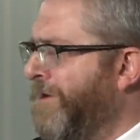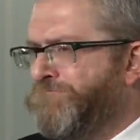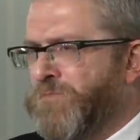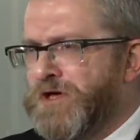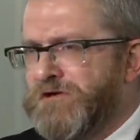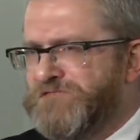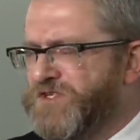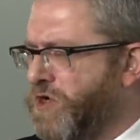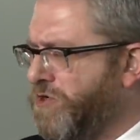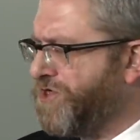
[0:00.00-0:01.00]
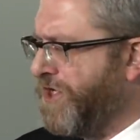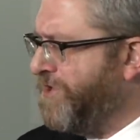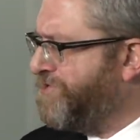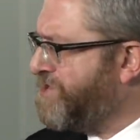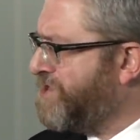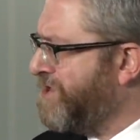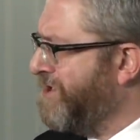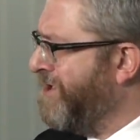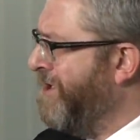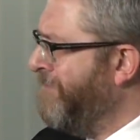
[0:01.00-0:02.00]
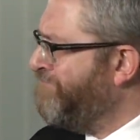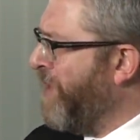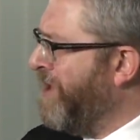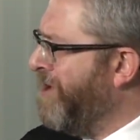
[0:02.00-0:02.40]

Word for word: E, wzorzec e, e,